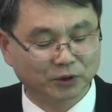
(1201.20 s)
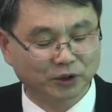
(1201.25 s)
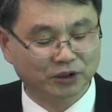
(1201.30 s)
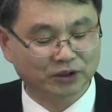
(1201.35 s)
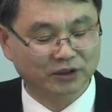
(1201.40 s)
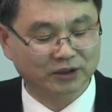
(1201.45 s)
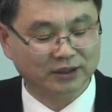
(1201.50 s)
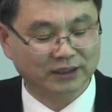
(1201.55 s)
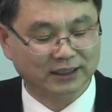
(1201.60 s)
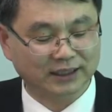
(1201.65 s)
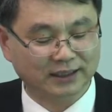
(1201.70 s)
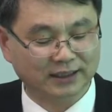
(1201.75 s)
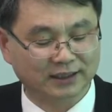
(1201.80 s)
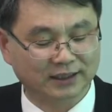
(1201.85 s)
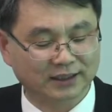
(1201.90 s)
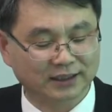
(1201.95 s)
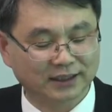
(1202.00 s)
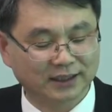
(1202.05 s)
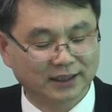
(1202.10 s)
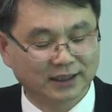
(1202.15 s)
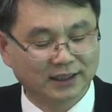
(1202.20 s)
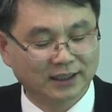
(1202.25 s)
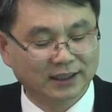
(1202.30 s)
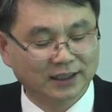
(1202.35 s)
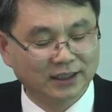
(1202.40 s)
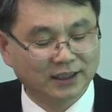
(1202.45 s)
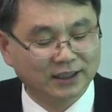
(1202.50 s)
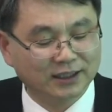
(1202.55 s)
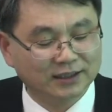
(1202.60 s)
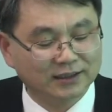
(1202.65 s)
모였는데
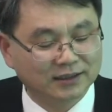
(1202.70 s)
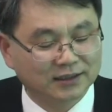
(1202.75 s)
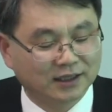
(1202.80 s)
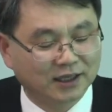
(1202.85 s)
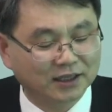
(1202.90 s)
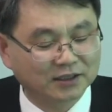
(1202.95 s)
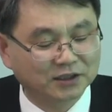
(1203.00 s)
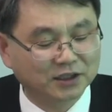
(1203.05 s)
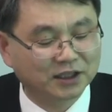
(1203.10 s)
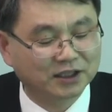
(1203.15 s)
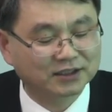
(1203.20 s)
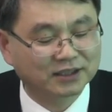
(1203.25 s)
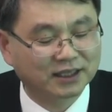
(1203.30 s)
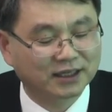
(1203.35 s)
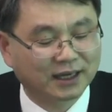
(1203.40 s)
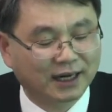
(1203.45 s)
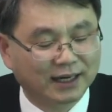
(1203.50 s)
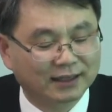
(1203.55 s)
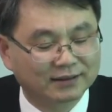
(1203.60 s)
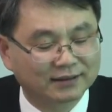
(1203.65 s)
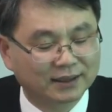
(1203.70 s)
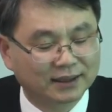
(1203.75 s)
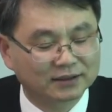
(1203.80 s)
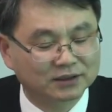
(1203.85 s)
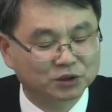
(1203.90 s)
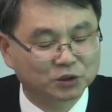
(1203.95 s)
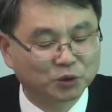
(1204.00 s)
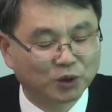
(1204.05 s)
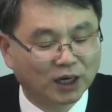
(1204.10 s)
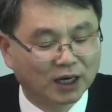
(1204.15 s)
대제사장
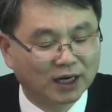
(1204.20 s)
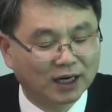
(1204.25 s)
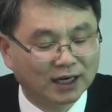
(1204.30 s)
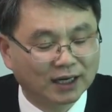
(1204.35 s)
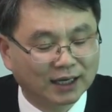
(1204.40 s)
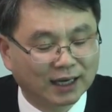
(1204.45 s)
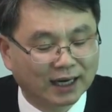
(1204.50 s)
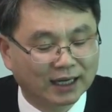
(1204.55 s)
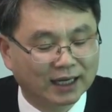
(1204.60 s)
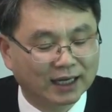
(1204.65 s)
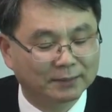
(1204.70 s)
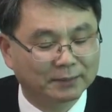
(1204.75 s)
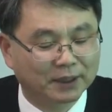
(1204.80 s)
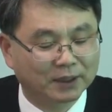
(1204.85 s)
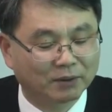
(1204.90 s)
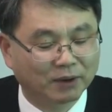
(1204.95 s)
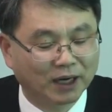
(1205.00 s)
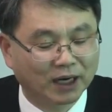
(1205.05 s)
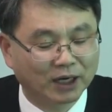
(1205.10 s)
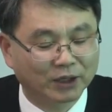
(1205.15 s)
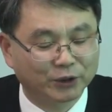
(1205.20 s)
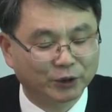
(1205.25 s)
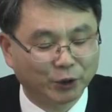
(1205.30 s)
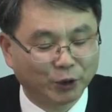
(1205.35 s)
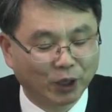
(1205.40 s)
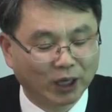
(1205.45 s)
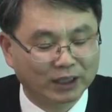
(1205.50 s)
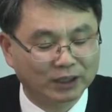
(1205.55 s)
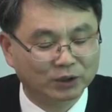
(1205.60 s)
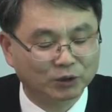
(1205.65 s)
안나스와 가야바와
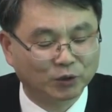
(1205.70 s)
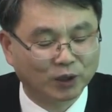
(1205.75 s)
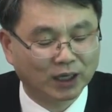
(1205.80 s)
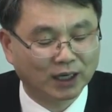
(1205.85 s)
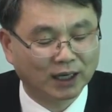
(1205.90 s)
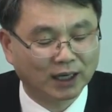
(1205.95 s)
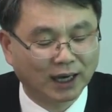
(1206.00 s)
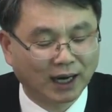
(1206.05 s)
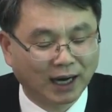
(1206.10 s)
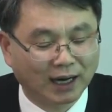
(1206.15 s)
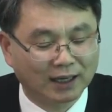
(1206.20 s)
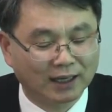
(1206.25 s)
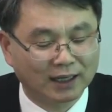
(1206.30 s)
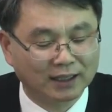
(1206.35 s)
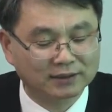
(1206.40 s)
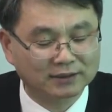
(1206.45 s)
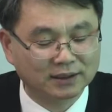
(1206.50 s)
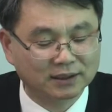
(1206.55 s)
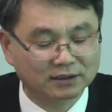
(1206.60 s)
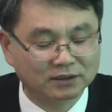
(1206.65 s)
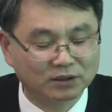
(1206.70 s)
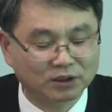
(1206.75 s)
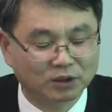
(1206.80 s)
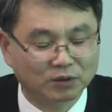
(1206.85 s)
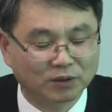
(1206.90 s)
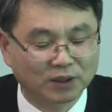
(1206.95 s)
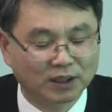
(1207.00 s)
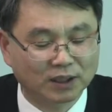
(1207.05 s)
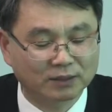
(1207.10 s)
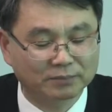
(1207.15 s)
요한과
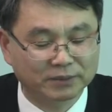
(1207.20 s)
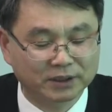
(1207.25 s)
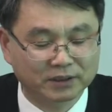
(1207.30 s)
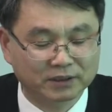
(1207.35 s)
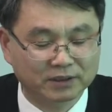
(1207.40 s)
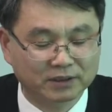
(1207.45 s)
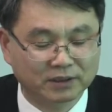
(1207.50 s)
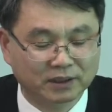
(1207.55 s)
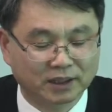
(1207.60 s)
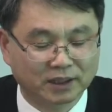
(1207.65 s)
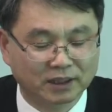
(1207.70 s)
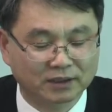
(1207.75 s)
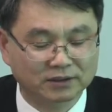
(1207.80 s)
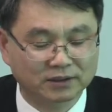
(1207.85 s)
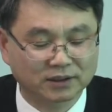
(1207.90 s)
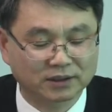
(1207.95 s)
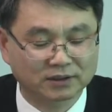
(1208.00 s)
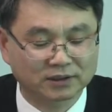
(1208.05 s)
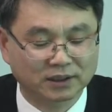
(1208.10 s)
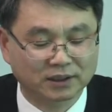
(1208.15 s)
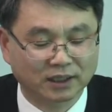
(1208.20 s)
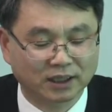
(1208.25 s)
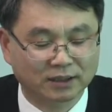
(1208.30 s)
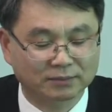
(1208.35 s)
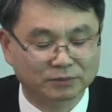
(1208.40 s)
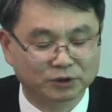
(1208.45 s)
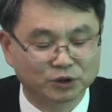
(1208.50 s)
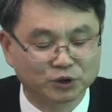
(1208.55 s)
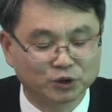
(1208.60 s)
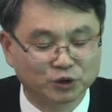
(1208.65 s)
알렉산더와 및
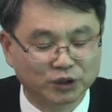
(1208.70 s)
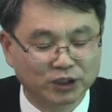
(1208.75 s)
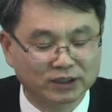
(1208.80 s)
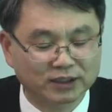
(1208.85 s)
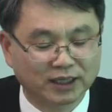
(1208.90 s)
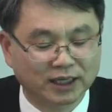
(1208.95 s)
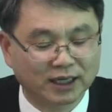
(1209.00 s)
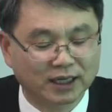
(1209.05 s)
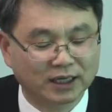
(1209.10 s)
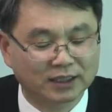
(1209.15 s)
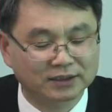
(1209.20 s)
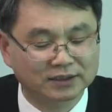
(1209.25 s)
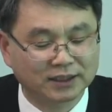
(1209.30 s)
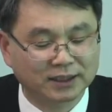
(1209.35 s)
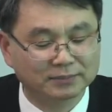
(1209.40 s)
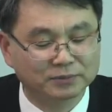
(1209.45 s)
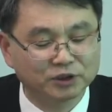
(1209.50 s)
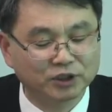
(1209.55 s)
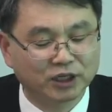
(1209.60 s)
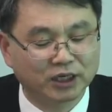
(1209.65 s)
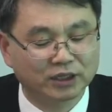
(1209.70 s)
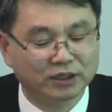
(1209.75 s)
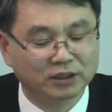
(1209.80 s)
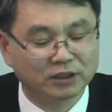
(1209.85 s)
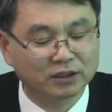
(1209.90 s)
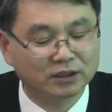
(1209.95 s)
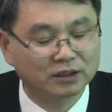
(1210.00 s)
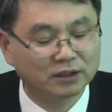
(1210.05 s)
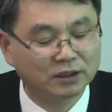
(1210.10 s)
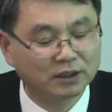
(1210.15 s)
대제사장의 문중이 다
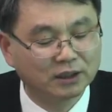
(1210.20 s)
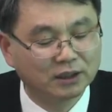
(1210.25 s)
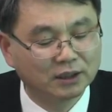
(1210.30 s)
참여하여